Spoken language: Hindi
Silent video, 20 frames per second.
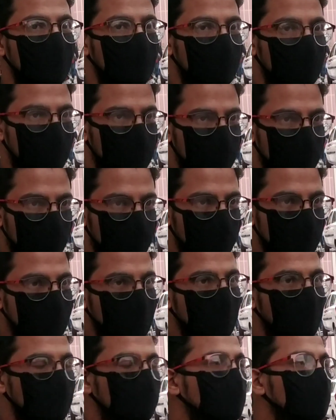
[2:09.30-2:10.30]
और
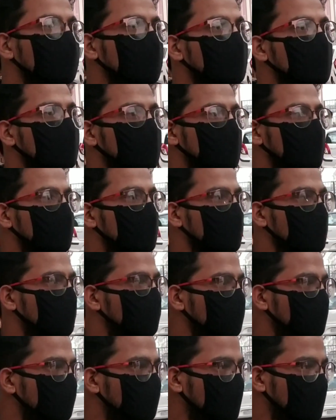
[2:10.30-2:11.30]
ओबियसली हम उम्मीद रखते
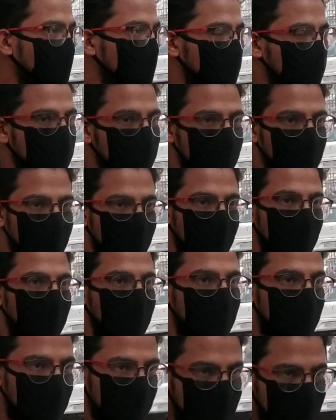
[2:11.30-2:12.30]
हैं कि वो भी एक
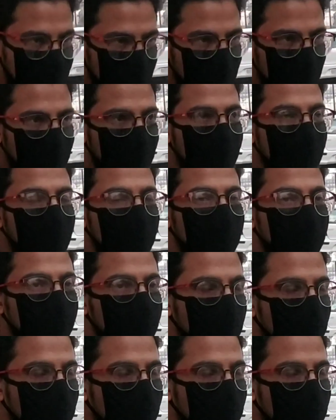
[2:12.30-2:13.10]
अच्छे लीडर के